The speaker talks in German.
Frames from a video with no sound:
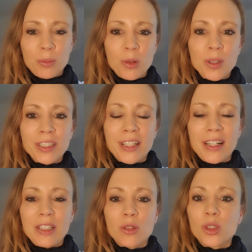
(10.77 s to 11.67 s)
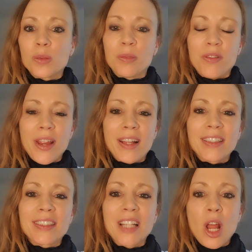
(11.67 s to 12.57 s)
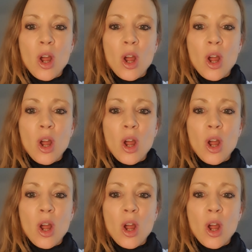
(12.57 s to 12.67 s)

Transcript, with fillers: beurteilen und bewerten.